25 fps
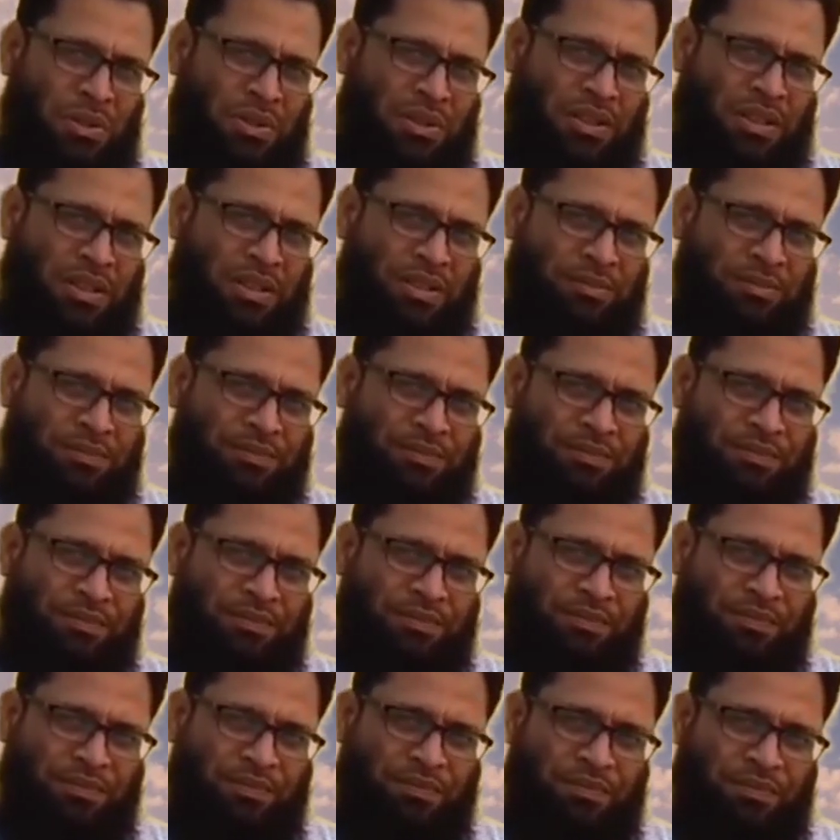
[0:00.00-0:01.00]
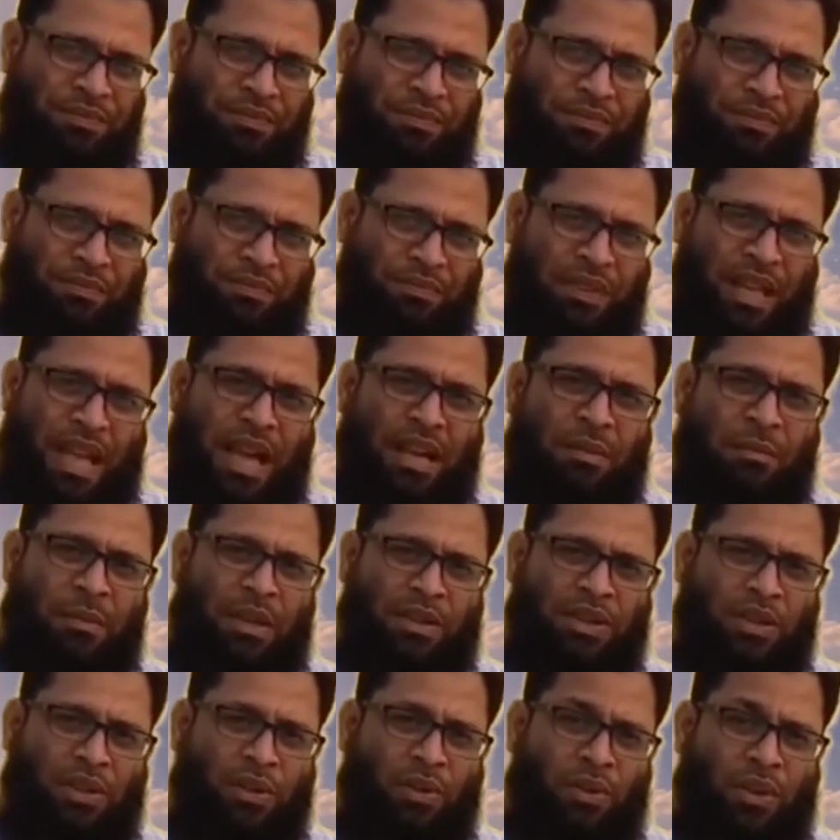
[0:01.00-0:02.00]
তৈরি হচ্ছে এক
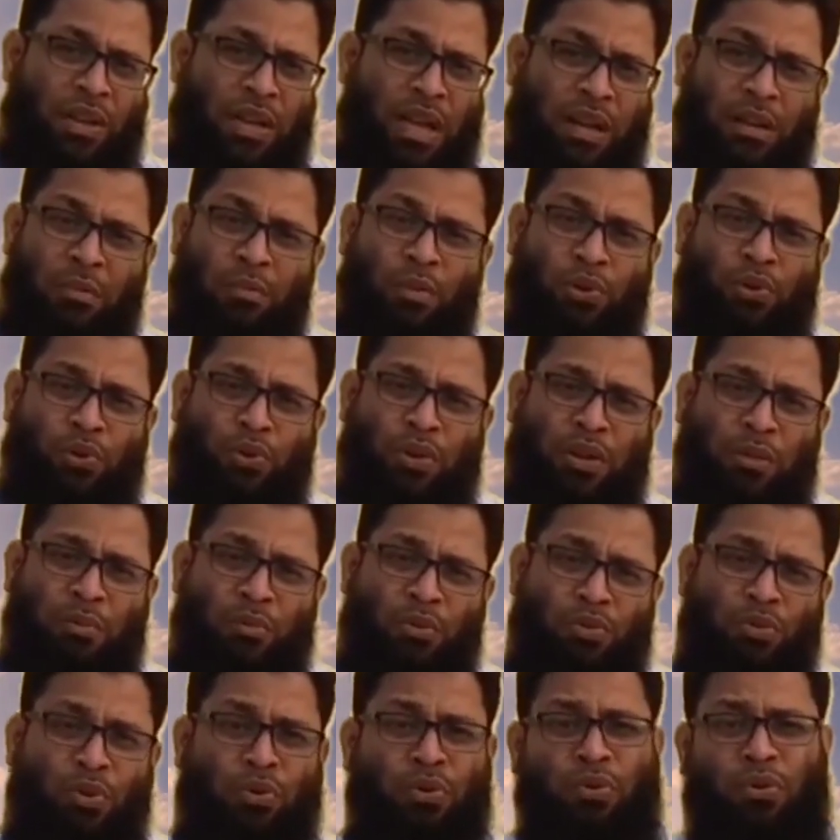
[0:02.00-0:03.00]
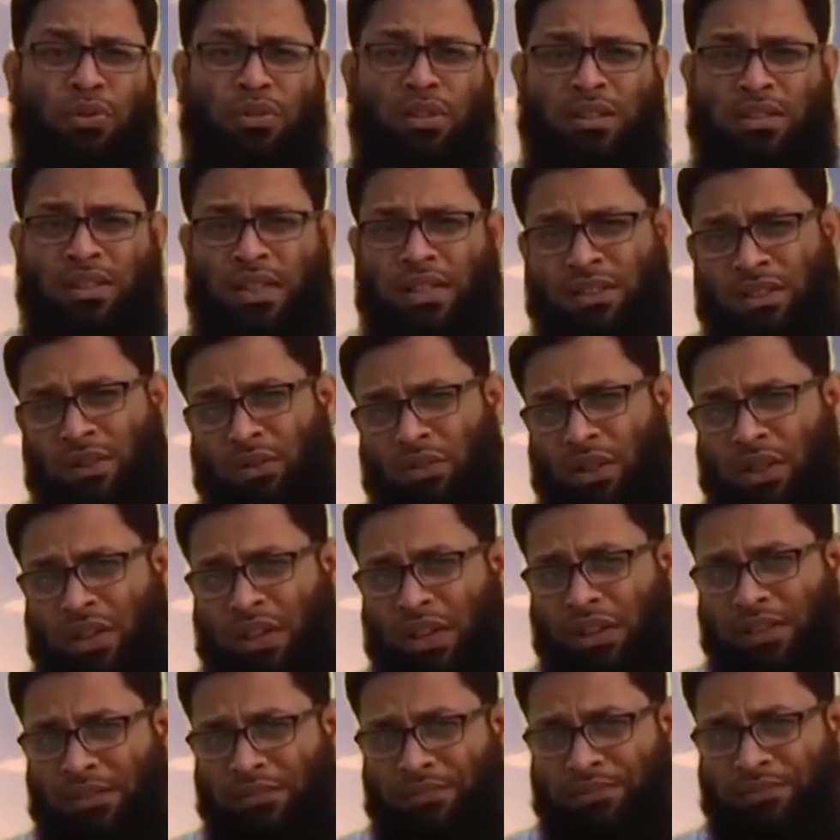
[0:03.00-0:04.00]
মাসের নয় এক বছরের মজুদ করতে চাইছেন
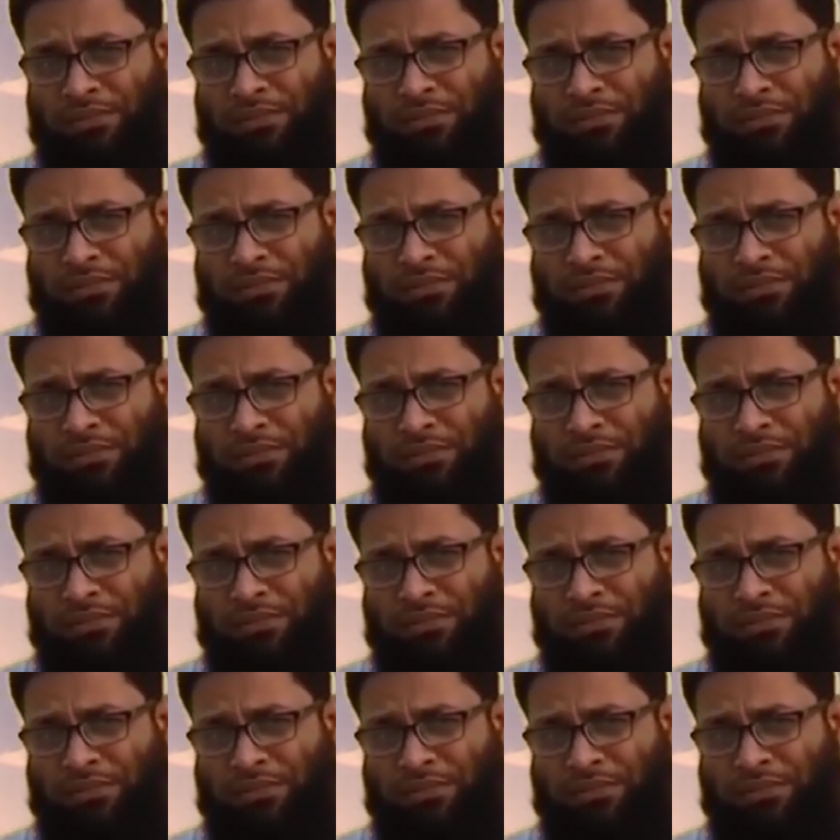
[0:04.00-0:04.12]
অনেকেই